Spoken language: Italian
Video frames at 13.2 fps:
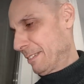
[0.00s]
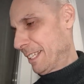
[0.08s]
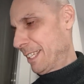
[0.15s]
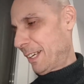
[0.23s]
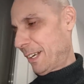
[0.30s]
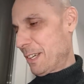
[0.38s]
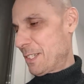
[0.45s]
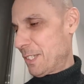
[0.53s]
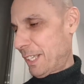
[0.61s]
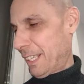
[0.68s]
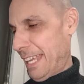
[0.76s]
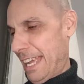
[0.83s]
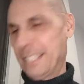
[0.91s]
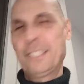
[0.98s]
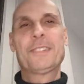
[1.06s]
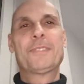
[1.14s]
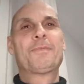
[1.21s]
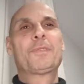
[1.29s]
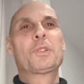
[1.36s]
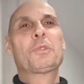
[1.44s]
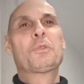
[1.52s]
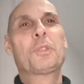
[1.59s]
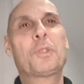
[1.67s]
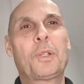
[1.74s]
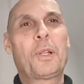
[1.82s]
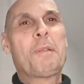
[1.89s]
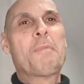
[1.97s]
vi terrò aggiornati sul futuro